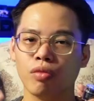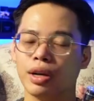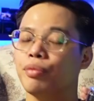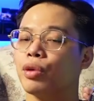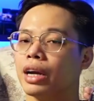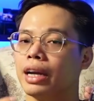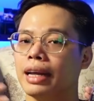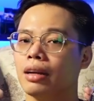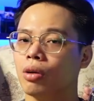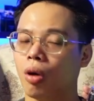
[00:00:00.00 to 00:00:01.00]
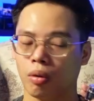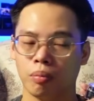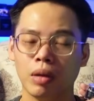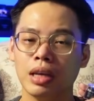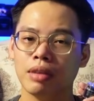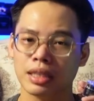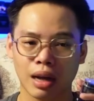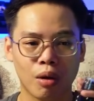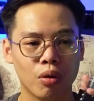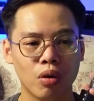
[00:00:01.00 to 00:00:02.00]
cùng với một cái nét ngọt bay về
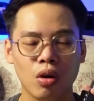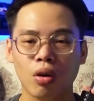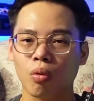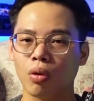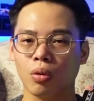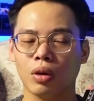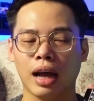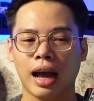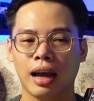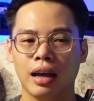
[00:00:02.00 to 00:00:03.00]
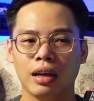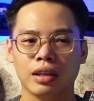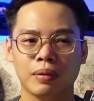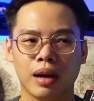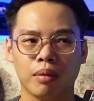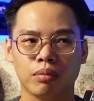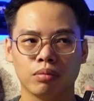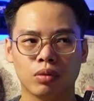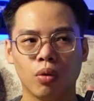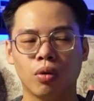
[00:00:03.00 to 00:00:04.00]
sau của tôn ca nhưng mà
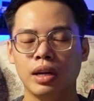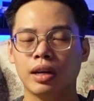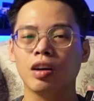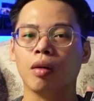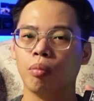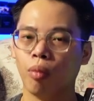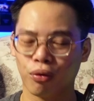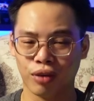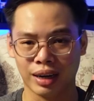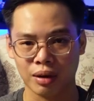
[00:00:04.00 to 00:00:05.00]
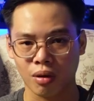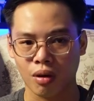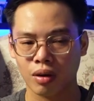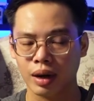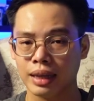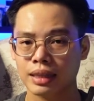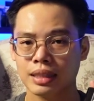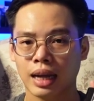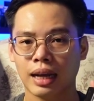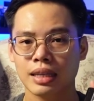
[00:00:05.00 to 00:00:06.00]
tôi có liên tưởng một phần nào đó đến
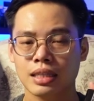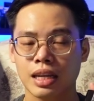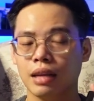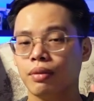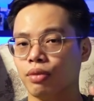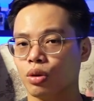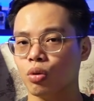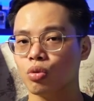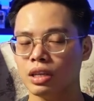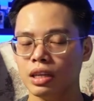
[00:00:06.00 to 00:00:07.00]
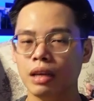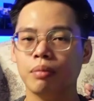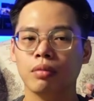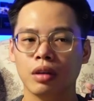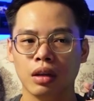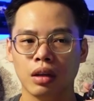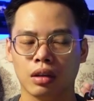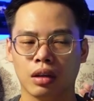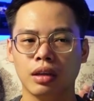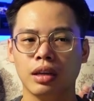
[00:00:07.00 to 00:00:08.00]
chai Zadig Voto Zithim
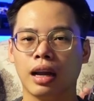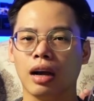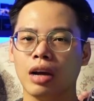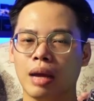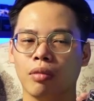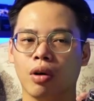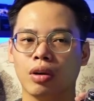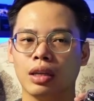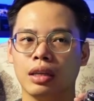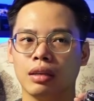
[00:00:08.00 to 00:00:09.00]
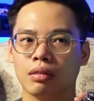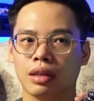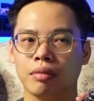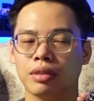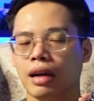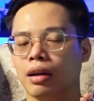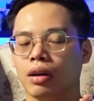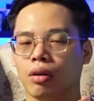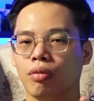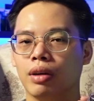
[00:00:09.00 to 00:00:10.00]
tất nhiên là ở em đó thì cảm giác
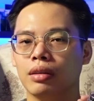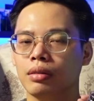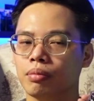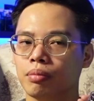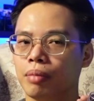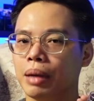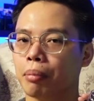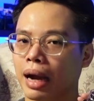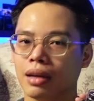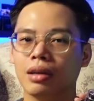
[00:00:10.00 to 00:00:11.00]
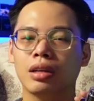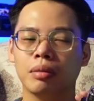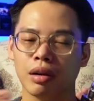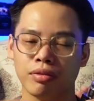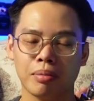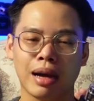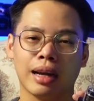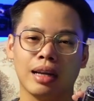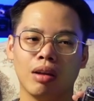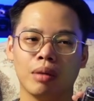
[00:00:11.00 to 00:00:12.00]
là nó vẫn mềm mại hơn nhưng mà ở phiên bản
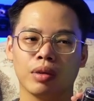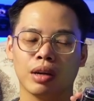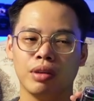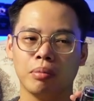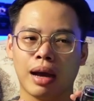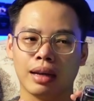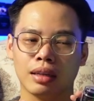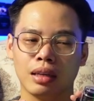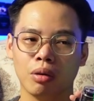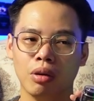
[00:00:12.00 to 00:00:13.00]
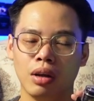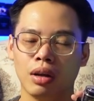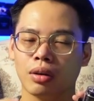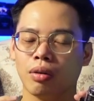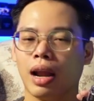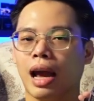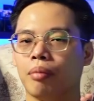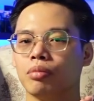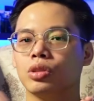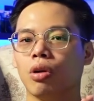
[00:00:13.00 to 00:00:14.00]
này nó là một cái phiên bản kiểu nó
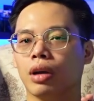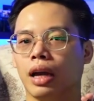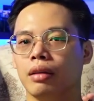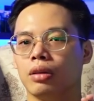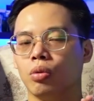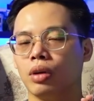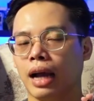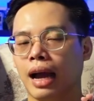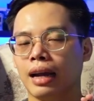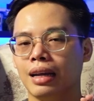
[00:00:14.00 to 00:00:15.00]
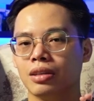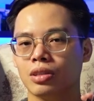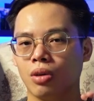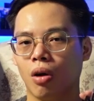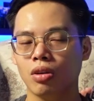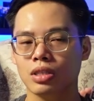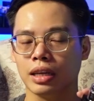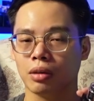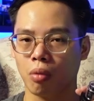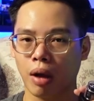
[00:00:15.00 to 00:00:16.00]
làm cho cái tôn ca lên rõ
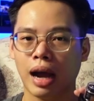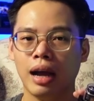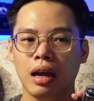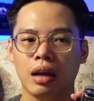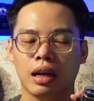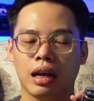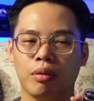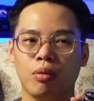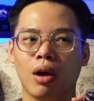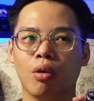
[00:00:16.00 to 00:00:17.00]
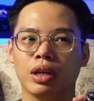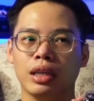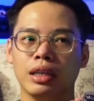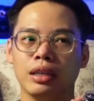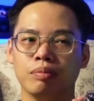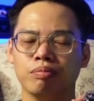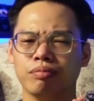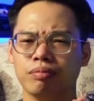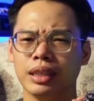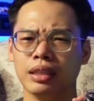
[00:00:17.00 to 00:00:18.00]
rệt quá nên là lúc đầu thì
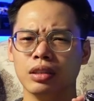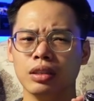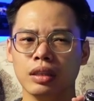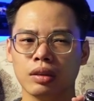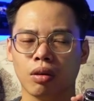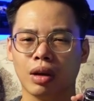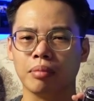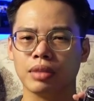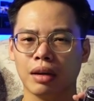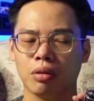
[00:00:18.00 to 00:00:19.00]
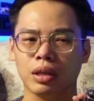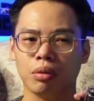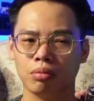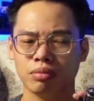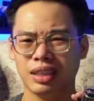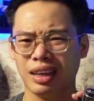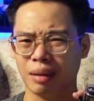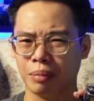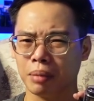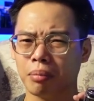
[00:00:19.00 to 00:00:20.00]
mình ngửi nó cảm giác nó kiểu rất
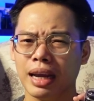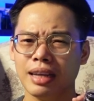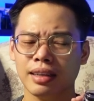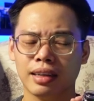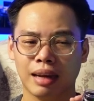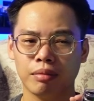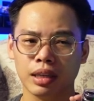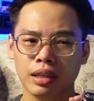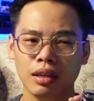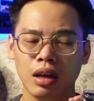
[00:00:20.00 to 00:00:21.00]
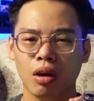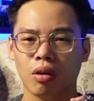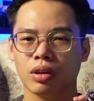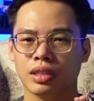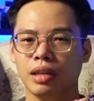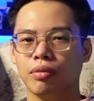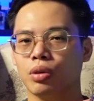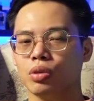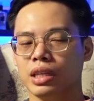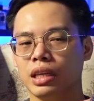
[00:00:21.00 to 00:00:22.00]
là mạnh mẽ rất là nam tính còn gia đình vô
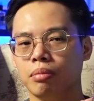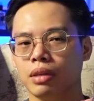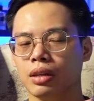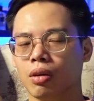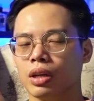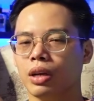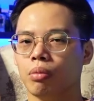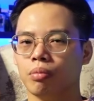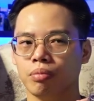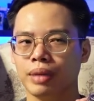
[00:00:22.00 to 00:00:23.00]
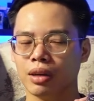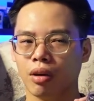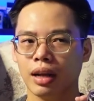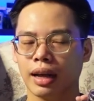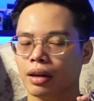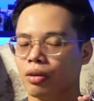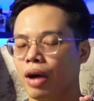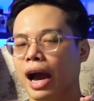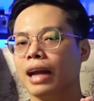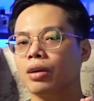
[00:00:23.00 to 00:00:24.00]
đồ thì nó kiểu mình nói rằng là
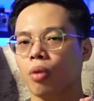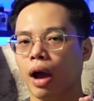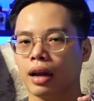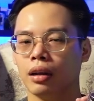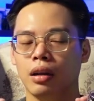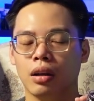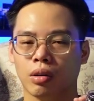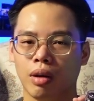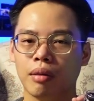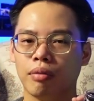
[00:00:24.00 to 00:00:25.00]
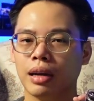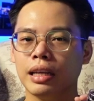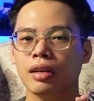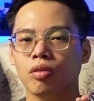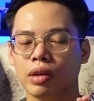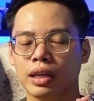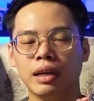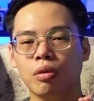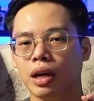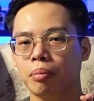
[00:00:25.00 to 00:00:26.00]
nó an toàn nó là vani cùng với
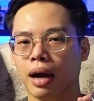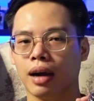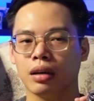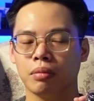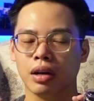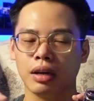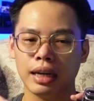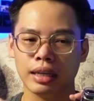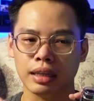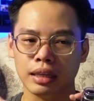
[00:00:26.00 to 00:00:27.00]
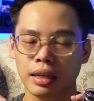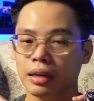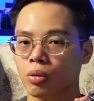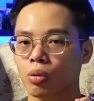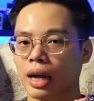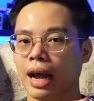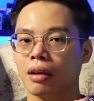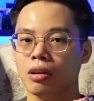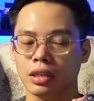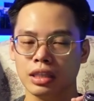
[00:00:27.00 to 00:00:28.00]
tiêu cân bằng nhưng mà ở đây thì lên tôn ca
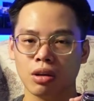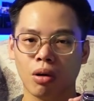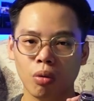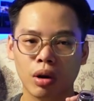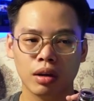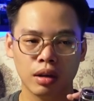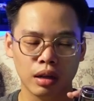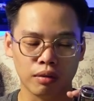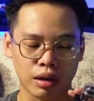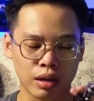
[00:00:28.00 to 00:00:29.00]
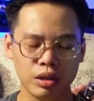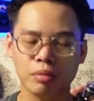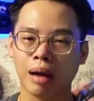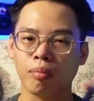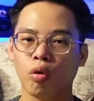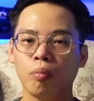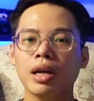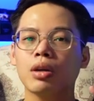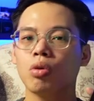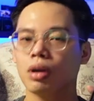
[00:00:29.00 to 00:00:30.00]
cực kỳ rõ luôn và nếu như bạn muốn
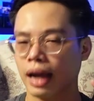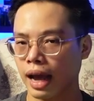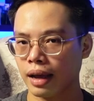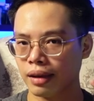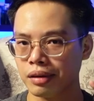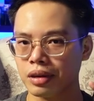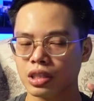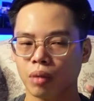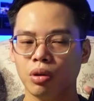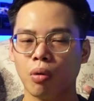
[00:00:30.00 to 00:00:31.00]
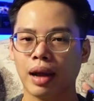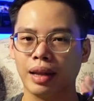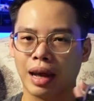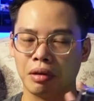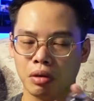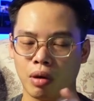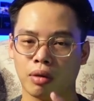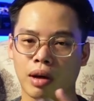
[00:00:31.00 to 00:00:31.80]
biết tôn ca ở trong nước hoa như nào thì hoàn